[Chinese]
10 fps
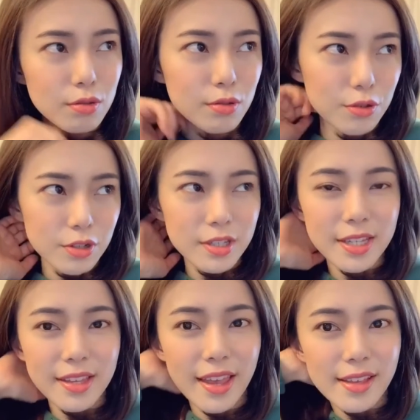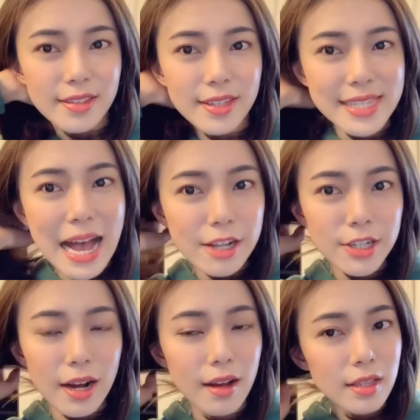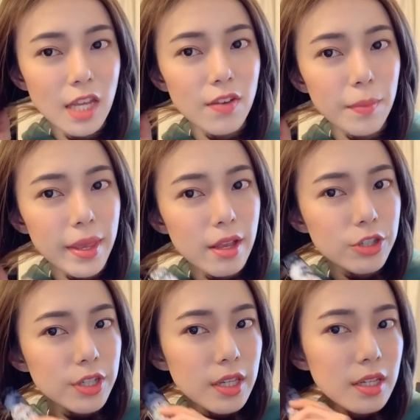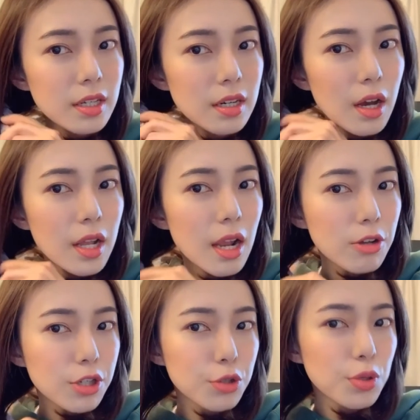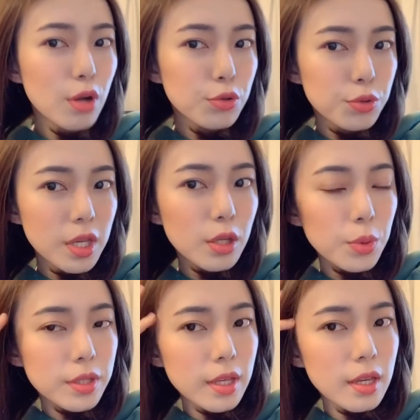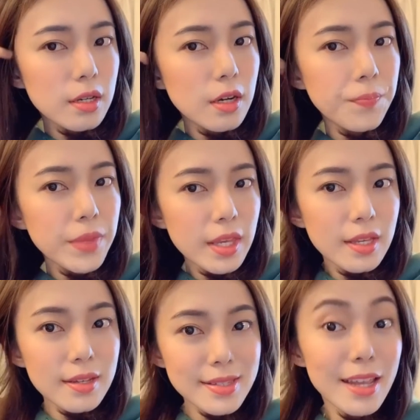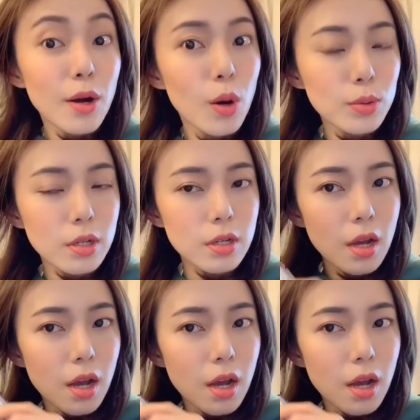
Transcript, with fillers: 就是这些年，家长那方面也是一个老师需要去应对的一个一个 stakeholder，